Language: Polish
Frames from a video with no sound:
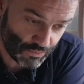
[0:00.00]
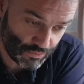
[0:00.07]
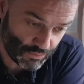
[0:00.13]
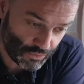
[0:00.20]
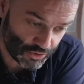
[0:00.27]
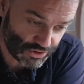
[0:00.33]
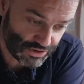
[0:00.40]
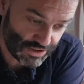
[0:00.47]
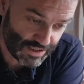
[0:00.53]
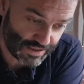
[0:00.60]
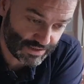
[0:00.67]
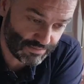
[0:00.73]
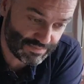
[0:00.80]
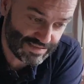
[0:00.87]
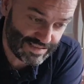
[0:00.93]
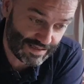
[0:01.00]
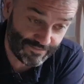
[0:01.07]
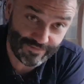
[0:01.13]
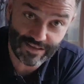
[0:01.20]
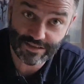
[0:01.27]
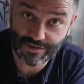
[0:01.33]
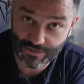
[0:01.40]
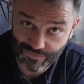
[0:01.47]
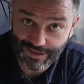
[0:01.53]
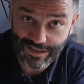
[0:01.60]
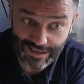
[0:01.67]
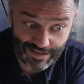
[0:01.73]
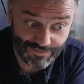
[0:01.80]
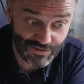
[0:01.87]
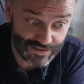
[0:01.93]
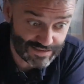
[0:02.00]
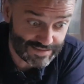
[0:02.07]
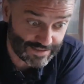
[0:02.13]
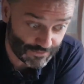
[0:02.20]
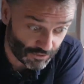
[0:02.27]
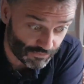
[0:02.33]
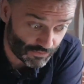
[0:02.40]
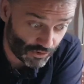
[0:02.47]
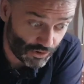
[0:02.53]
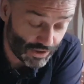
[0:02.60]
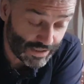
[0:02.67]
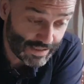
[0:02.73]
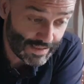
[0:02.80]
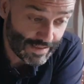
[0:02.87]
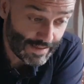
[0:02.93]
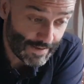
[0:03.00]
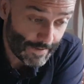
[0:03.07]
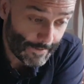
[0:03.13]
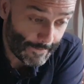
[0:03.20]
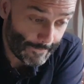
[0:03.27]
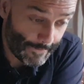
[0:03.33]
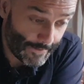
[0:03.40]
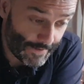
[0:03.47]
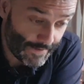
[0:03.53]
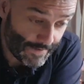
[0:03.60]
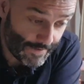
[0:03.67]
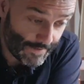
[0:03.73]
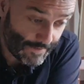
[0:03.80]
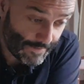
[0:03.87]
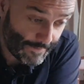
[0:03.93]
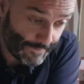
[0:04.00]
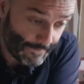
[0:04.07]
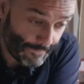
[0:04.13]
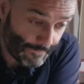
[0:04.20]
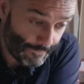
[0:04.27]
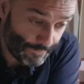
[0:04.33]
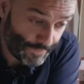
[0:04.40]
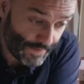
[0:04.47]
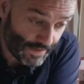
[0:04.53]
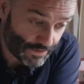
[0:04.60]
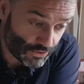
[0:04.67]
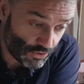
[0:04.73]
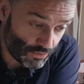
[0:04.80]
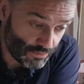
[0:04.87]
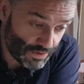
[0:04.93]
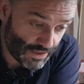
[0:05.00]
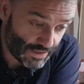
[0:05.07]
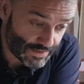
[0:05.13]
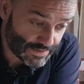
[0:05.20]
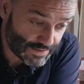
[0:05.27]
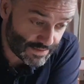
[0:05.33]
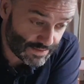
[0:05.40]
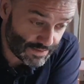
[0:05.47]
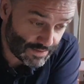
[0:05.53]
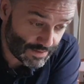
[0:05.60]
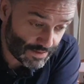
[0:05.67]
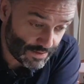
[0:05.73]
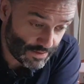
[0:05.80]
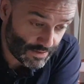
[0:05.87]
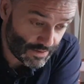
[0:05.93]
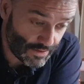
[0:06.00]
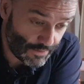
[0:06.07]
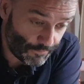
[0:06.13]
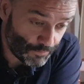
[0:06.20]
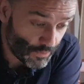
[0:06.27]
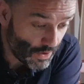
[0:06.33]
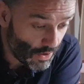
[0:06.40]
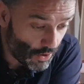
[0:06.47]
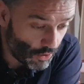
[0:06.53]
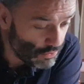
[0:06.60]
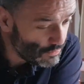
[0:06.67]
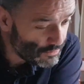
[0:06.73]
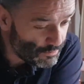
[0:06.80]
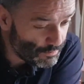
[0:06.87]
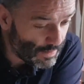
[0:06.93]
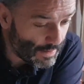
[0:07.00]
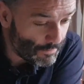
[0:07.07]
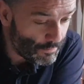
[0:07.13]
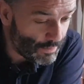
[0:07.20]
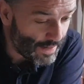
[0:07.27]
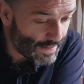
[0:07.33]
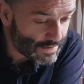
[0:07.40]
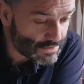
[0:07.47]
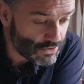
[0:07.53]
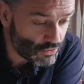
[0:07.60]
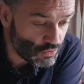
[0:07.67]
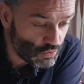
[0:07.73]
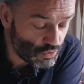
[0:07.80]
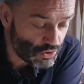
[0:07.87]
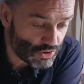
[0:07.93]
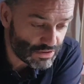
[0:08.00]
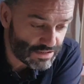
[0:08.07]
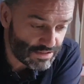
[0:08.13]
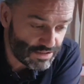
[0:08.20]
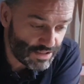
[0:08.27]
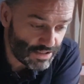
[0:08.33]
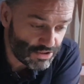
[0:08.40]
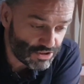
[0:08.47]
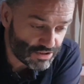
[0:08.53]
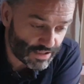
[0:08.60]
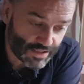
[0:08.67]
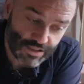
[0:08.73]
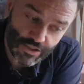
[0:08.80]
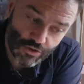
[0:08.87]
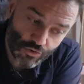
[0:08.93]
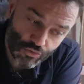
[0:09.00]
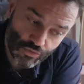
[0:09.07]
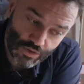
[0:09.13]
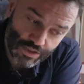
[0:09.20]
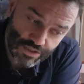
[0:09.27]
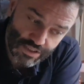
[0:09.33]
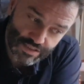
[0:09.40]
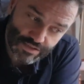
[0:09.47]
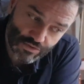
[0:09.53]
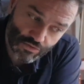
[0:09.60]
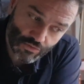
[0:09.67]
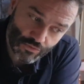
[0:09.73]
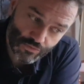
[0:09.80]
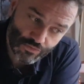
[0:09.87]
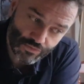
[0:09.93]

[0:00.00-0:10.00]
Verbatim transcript: mocniej jak gdyby zaawansowana nawet cenowo. E, natomiast e, on ma bardzo dużo zdjęć takich, które nie są,